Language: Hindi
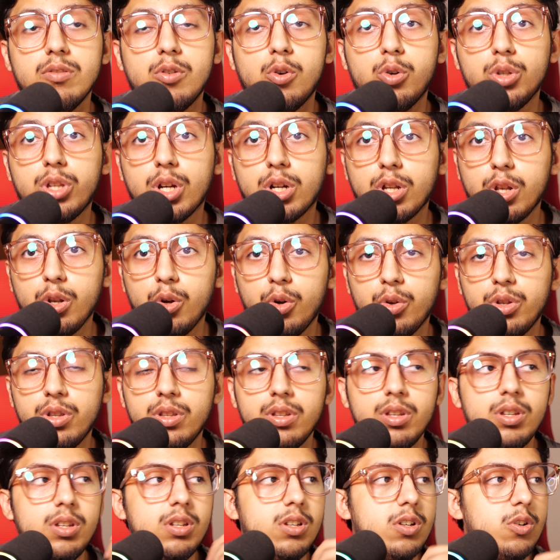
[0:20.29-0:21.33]
ओदकलोन
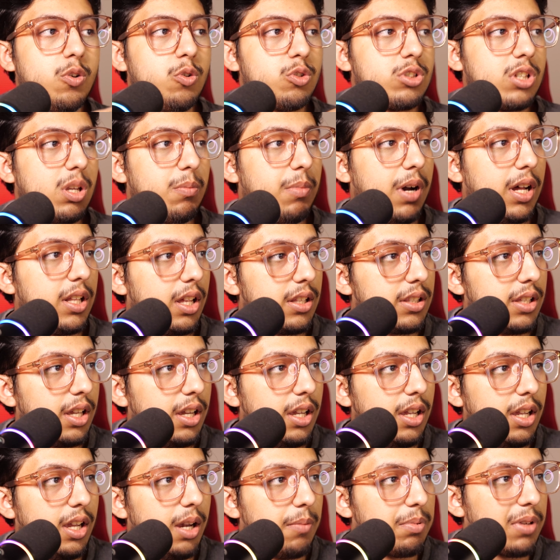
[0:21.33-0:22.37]
उसके बाद आता
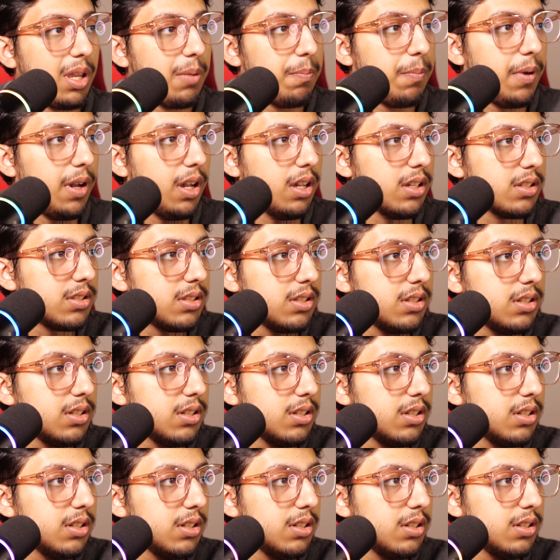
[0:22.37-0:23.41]
है आपके पास
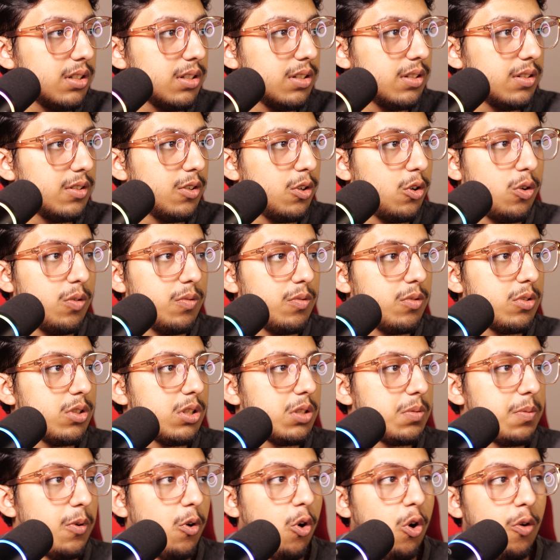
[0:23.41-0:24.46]

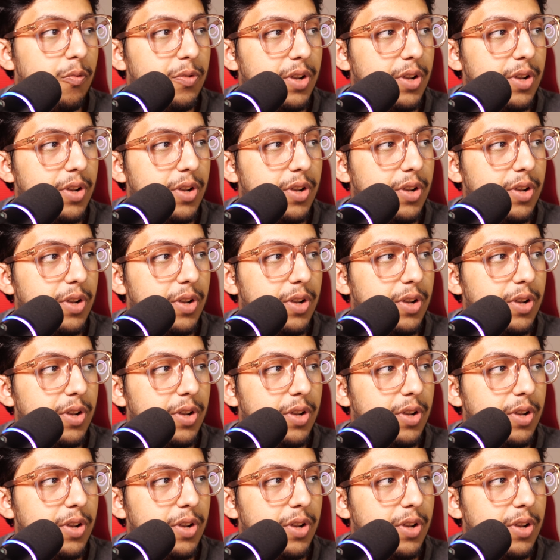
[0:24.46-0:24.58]
इसमें ओ